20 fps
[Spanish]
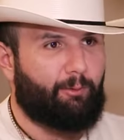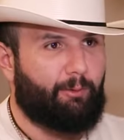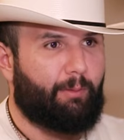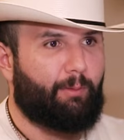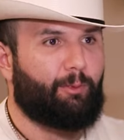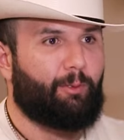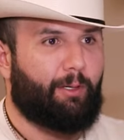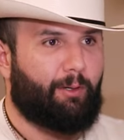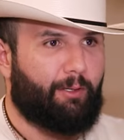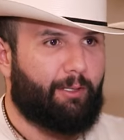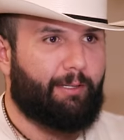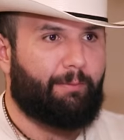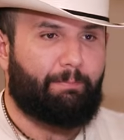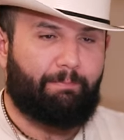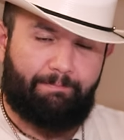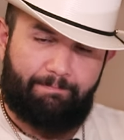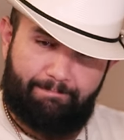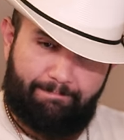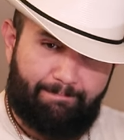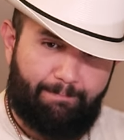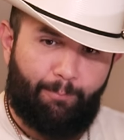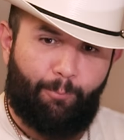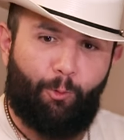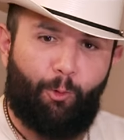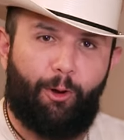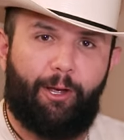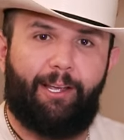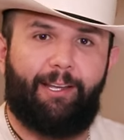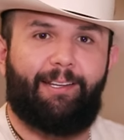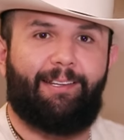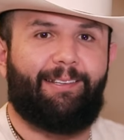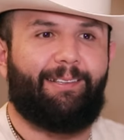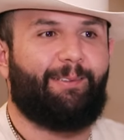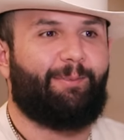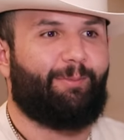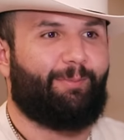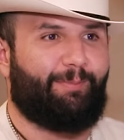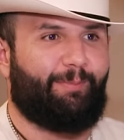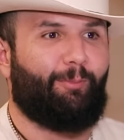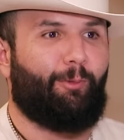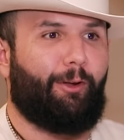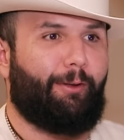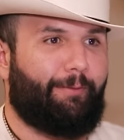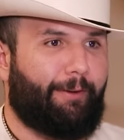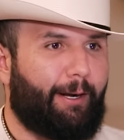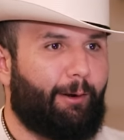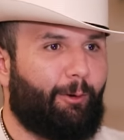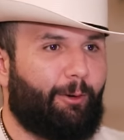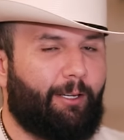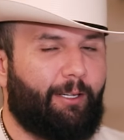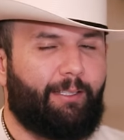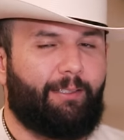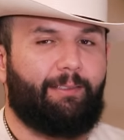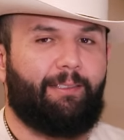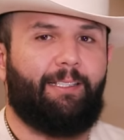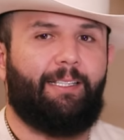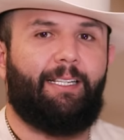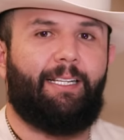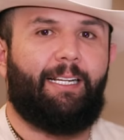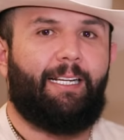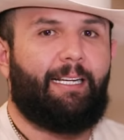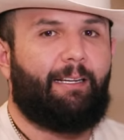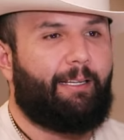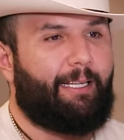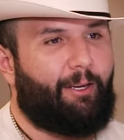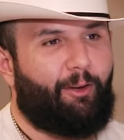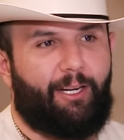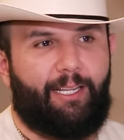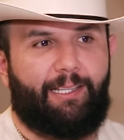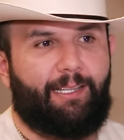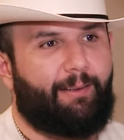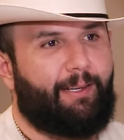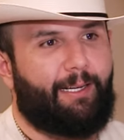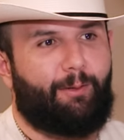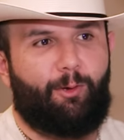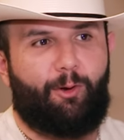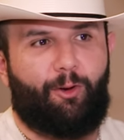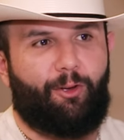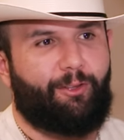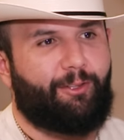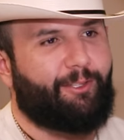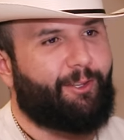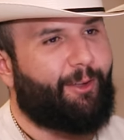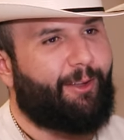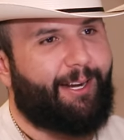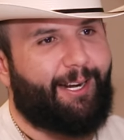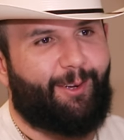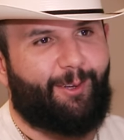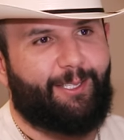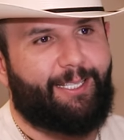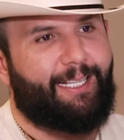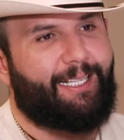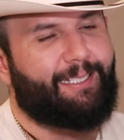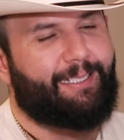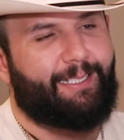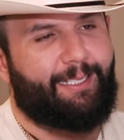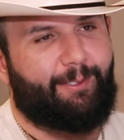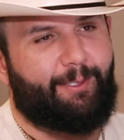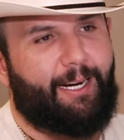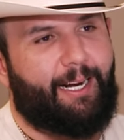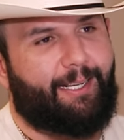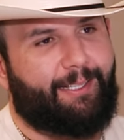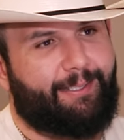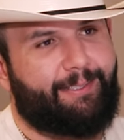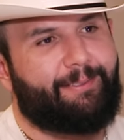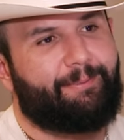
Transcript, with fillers: tuvimos una noche muy, muy fregona. Y ahorita venimos con toda la banda de celebrar